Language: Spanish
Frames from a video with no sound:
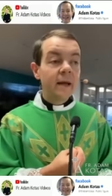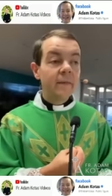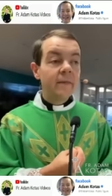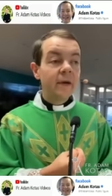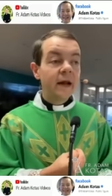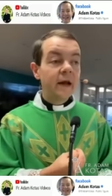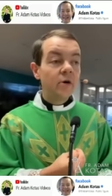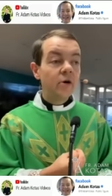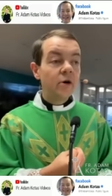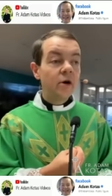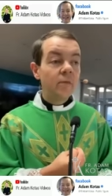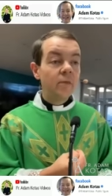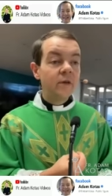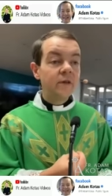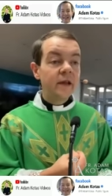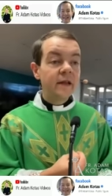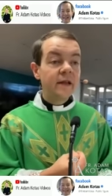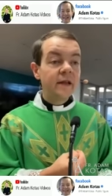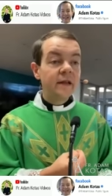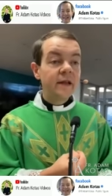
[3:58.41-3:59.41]
hebreo, ¿cómo
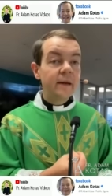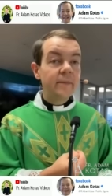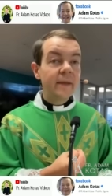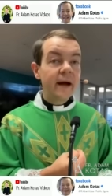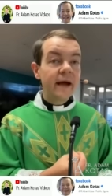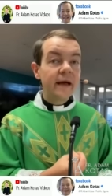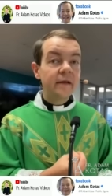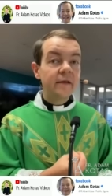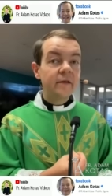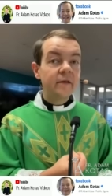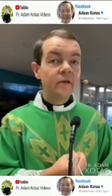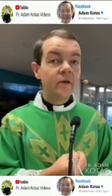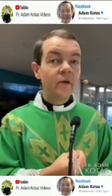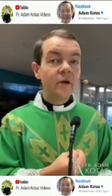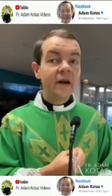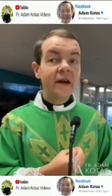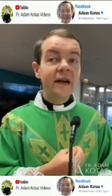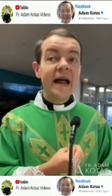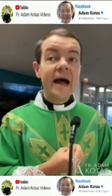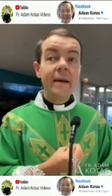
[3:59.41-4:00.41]
se dice maestro?
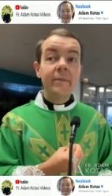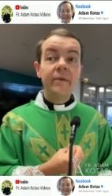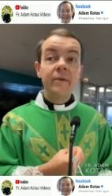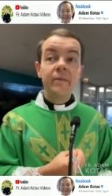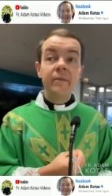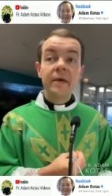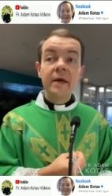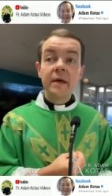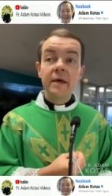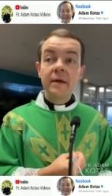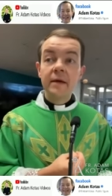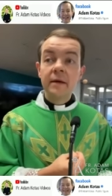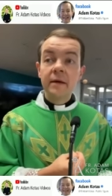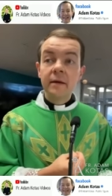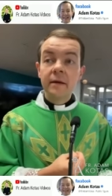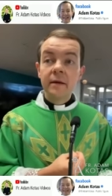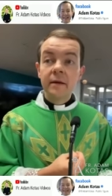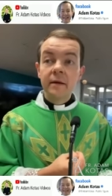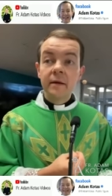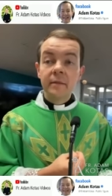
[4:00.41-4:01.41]
Rabbi.
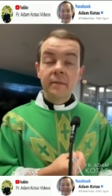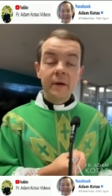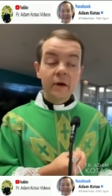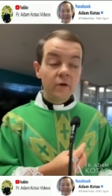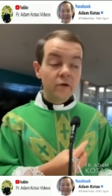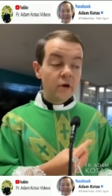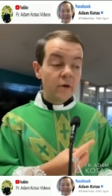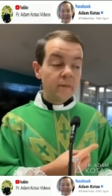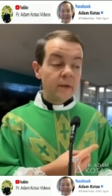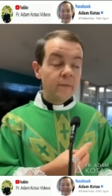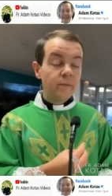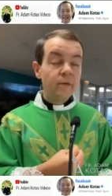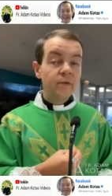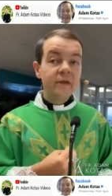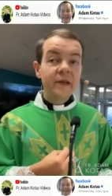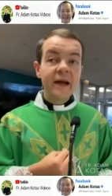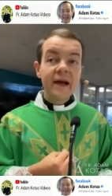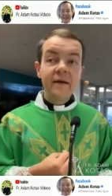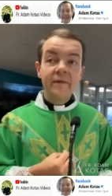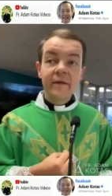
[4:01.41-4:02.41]
Pero yo me
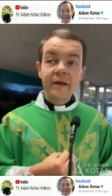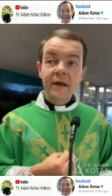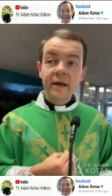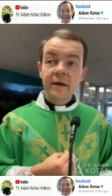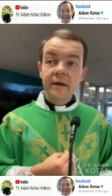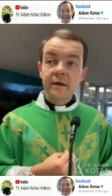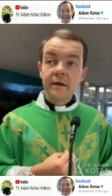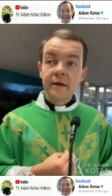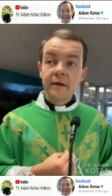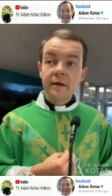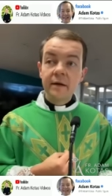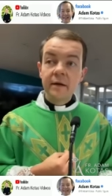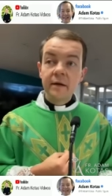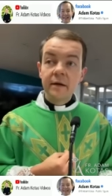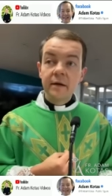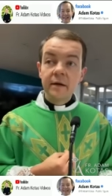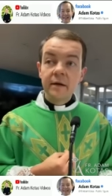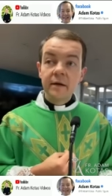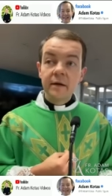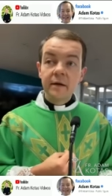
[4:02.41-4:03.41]
puse a ver
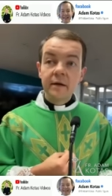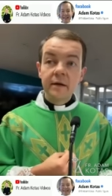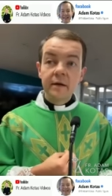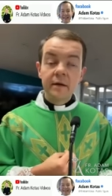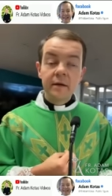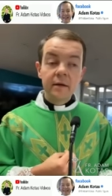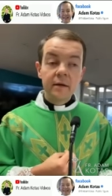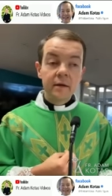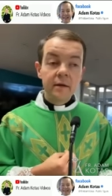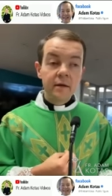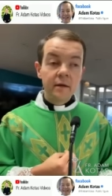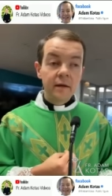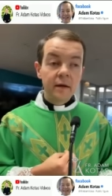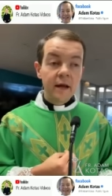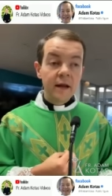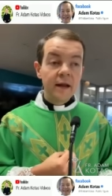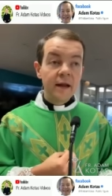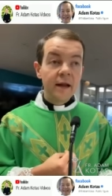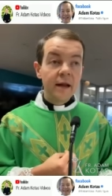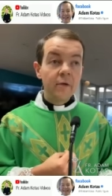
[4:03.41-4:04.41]

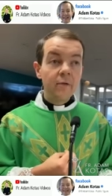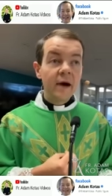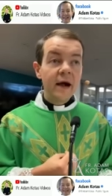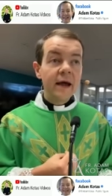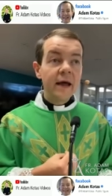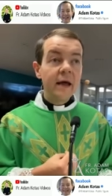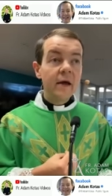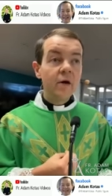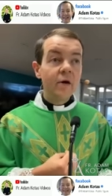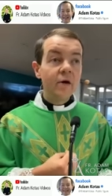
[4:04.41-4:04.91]
el lenguaje